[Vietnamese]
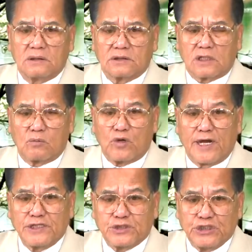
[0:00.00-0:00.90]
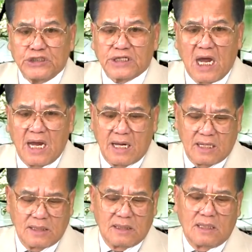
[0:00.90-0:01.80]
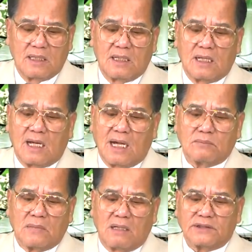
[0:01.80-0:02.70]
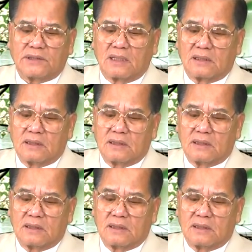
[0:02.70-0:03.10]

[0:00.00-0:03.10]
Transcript: Xong rồi anh chửi thề. Anh bảo rằng